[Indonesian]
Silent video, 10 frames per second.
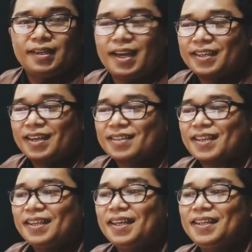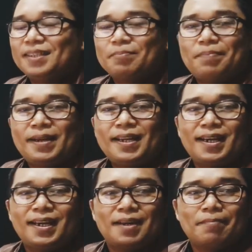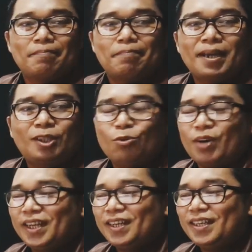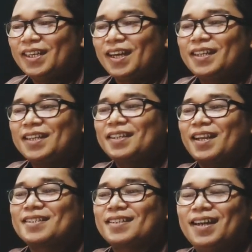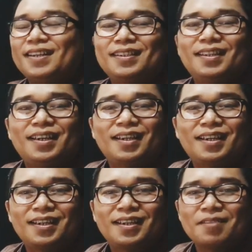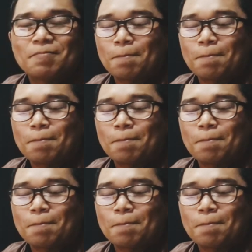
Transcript: Nah yang saya lihat pada Pak Tua ini yang dia jelaskan uh,